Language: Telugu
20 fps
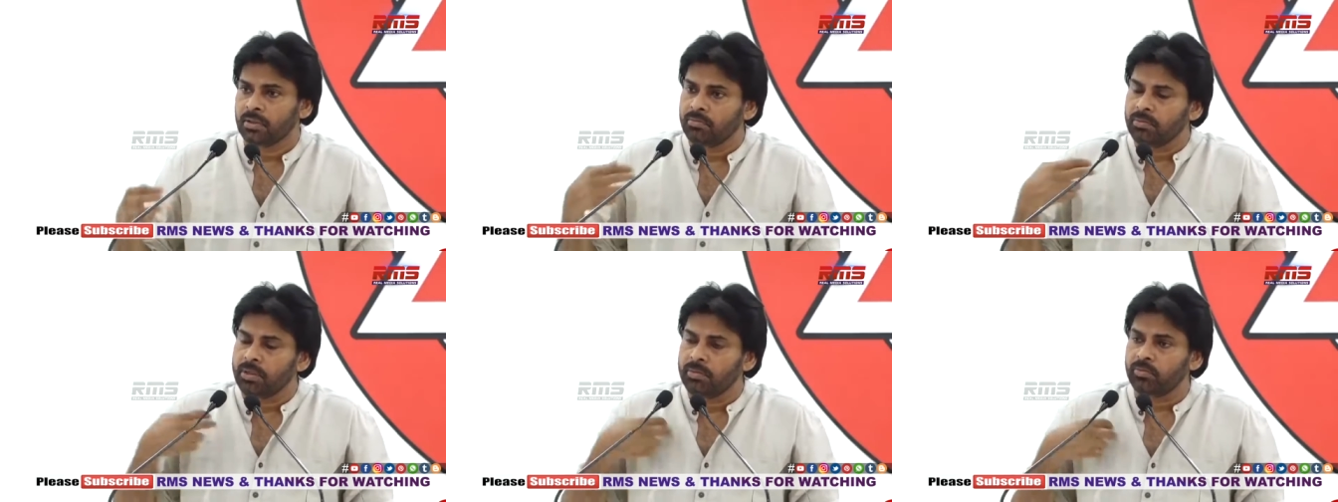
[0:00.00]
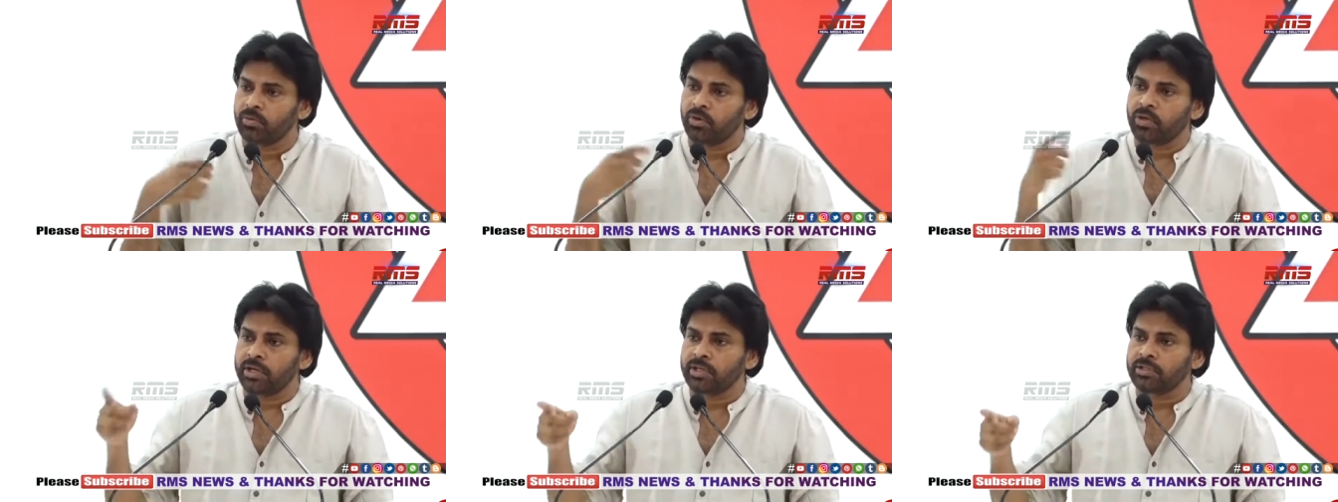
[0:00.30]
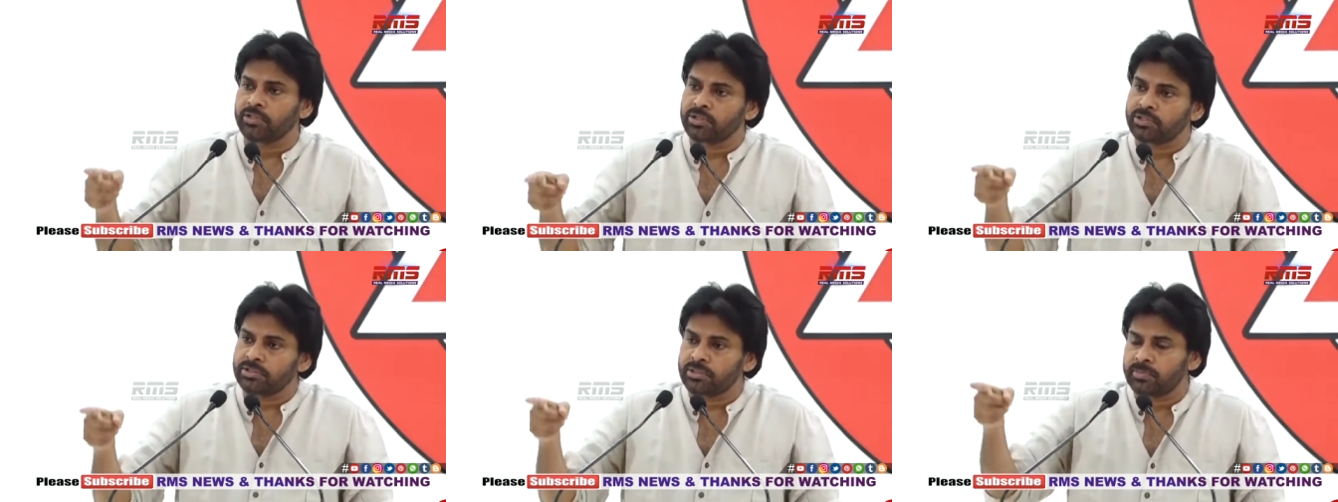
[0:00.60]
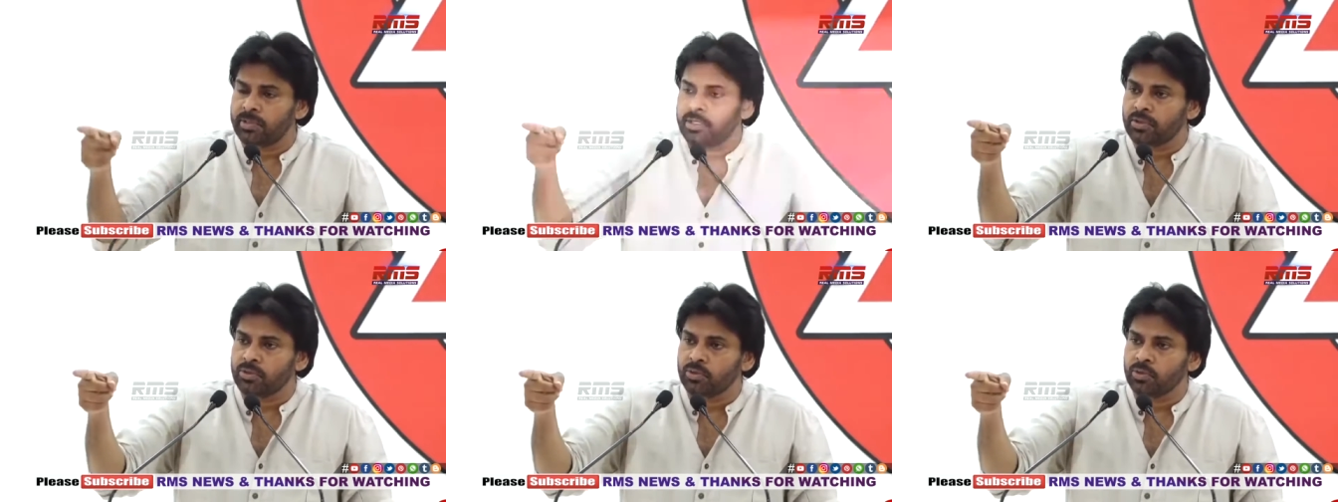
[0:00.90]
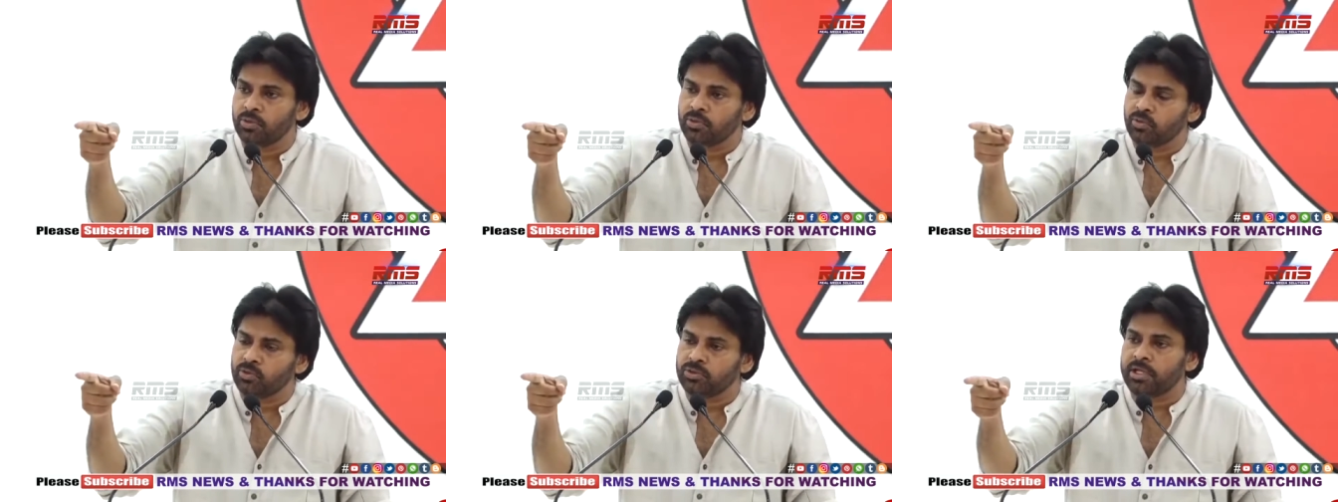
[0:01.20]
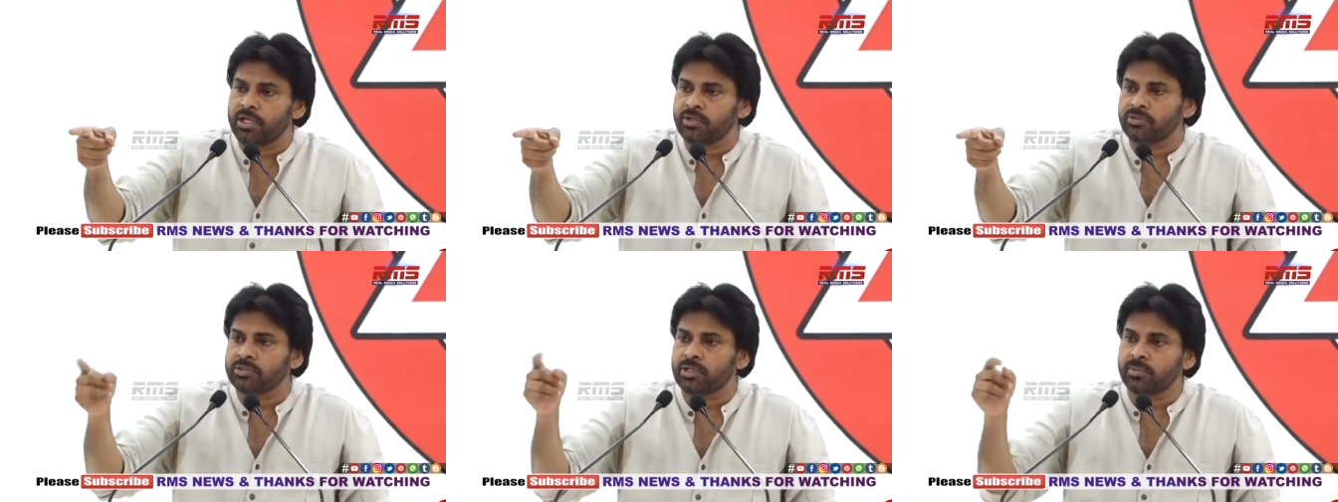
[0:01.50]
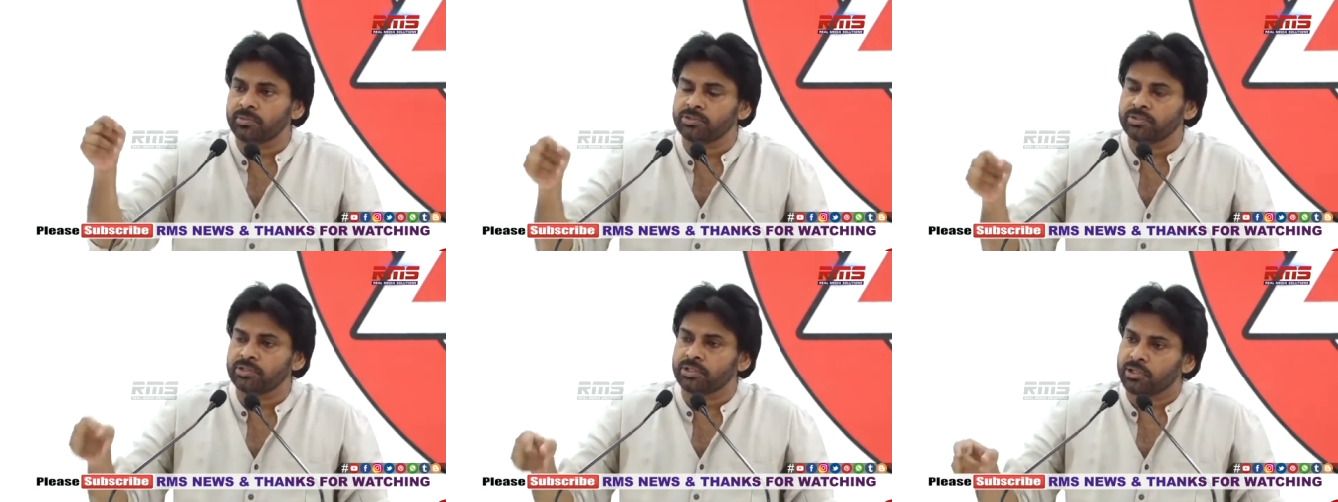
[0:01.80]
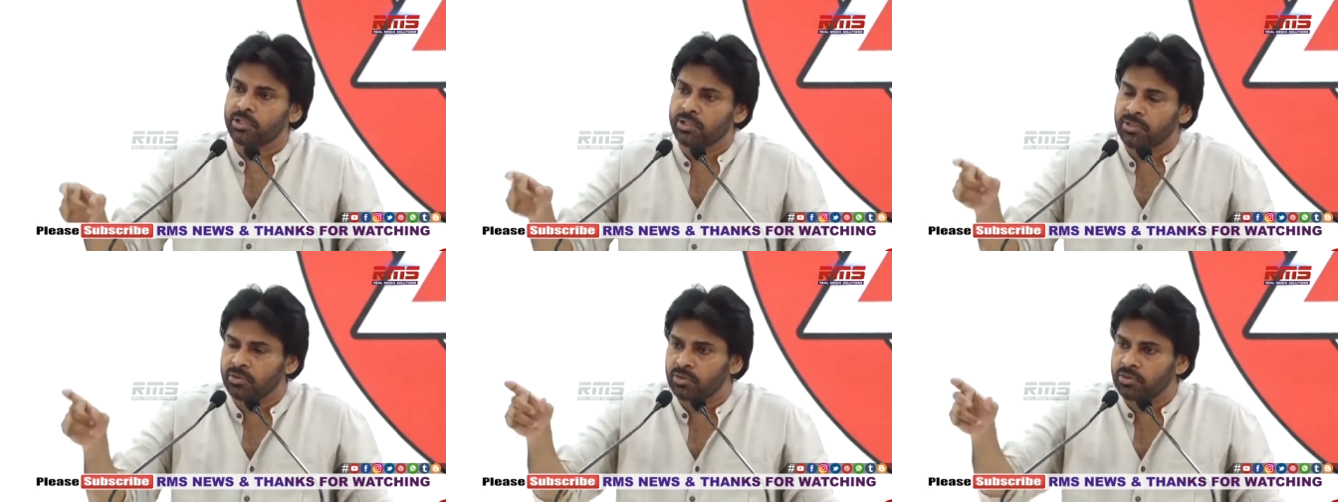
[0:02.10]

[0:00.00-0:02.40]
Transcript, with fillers: మేము పోరాటం చేస్తే మాకు ఉద్దాన సమస్యకి